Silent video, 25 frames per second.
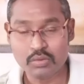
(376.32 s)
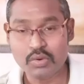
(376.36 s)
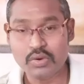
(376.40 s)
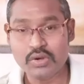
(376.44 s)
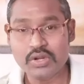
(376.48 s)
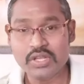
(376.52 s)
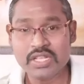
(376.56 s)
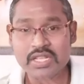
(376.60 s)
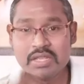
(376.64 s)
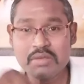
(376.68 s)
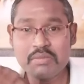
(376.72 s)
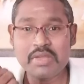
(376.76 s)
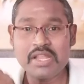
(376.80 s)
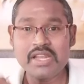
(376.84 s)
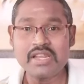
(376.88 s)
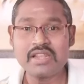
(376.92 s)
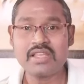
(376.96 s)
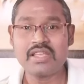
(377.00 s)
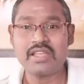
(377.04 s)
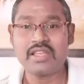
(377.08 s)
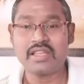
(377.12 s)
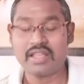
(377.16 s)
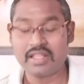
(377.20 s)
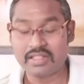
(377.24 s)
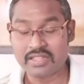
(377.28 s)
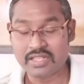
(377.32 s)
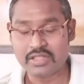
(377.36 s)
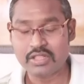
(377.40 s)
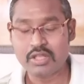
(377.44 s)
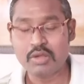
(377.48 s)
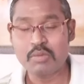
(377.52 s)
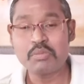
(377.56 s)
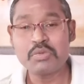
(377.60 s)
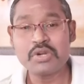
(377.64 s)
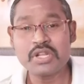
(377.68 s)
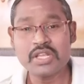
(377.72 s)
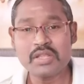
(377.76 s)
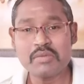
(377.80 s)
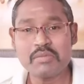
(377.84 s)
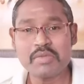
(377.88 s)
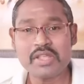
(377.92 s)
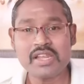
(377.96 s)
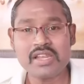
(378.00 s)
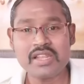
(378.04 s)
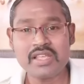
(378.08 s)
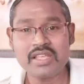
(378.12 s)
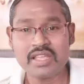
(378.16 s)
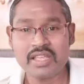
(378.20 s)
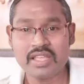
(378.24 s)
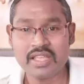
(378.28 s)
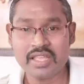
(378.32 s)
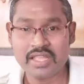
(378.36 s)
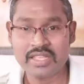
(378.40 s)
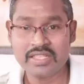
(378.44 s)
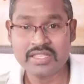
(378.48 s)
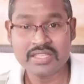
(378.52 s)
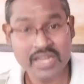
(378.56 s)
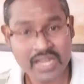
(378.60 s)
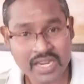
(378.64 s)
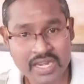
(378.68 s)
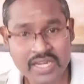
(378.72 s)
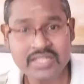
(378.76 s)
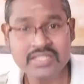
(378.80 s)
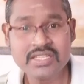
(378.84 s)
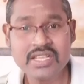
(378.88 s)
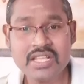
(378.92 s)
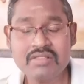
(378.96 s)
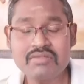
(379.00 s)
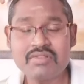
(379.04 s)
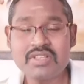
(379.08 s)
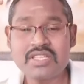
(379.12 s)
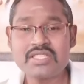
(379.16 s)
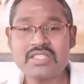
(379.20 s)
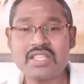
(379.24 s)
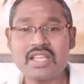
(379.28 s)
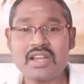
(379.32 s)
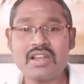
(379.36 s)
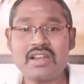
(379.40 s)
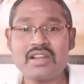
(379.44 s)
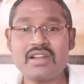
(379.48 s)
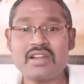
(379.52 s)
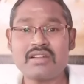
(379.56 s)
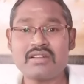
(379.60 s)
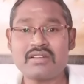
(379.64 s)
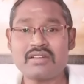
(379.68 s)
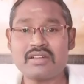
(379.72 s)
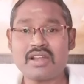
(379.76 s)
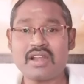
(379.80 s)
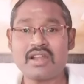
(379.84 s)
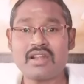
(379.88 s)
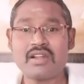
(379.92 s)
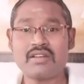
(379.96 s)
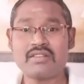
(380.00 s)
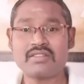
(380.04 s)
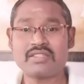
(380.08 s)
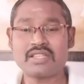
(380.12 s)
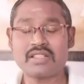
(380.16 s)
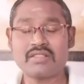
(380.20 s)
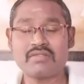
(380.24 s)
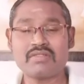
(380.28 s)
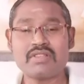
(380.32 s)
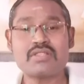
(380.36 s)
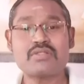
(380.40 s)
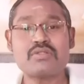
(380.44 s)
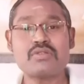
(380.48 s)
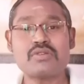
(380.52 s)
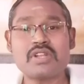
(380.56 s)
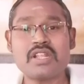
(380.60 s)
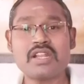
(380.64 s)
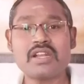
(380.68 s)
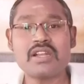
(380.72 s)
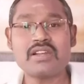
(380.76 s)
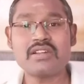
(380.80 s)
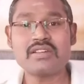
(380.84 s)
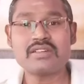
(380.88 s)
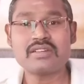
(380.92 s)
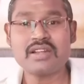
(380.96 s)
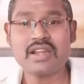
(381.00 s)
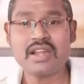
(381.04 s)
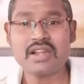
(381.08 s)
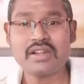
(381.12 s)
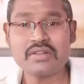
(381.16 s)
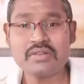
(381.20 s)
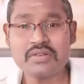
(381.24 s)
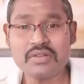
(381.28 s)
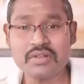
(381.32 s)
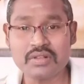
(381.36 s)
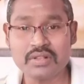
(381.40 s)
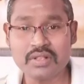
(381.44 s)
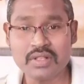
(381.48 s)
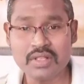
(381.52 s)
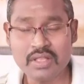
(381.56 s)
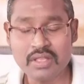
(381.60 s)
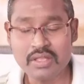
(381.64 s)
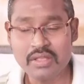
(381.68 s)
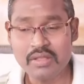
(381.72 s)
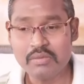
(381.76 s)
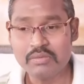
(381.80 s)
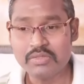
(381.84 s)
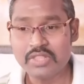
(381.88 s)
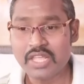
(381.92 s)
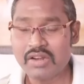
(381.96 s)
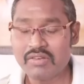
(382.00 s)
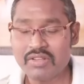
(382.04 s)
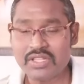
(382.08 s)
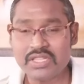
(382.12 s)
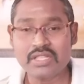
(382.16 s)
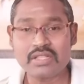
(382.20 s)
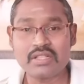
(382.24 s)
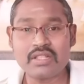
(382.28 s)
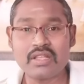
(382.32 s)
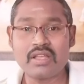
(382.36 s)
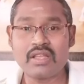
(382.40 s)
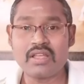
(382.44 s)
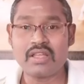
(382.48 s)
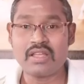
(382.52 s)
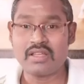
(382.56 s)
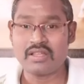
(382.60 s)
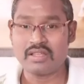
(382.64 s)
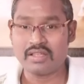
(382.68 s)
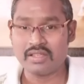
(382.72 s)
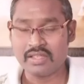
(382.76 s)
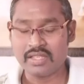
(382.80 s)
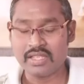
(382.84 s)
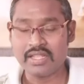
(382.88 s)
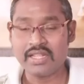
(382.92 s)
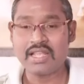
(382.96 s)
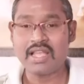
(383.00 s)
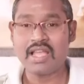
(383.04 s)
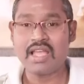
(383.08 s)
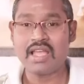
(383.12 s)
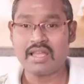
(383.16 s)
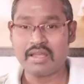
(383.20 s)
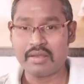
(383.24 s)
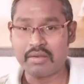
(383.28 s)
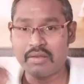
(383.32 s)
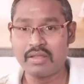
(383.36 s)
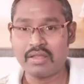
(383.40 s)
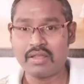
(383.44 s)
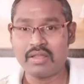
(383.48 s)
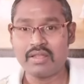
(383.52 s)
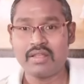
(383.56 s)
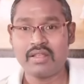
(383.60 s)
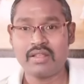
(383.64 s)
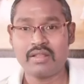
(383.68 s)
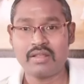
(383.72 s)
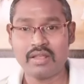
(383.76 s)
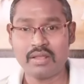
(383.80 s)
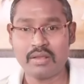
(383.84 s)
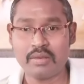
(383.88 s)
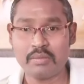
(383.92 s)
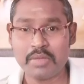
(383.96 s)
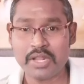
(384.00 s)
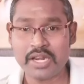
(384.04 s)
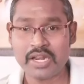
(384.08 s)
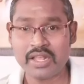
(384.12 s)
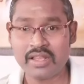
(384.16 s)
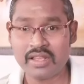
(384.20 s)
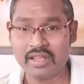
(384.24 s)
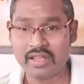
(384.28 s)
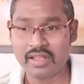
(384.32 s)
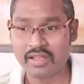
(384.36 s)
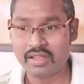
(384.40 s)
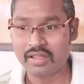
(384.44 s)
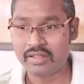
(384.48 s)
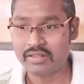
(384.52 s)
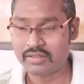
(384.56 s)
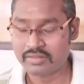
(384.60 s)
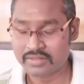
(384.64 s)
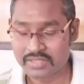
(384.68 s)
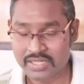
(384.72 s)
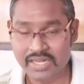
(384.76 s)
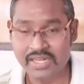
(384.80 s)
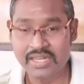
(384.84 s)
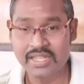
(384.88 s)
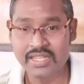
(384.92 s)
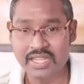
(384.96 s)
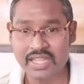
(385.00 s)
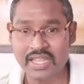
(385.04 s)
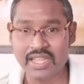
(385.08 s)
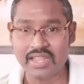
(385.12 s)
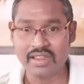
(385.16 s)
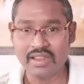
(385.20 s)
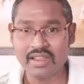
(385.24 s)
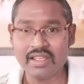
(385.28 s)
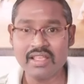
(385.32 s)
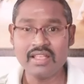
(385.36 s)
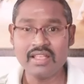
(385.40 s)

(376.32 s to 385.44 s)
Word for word: కొడుక్కి మళ్ళీ అదే తమ్ముడికి మళ్ళీ ఇంజనీరింగ్ చదివిస్తాను అంటున్నాడు చదివిస్తున్నాను అంటున్నాడు తర్వాత ఇంకా మన చెల్లికి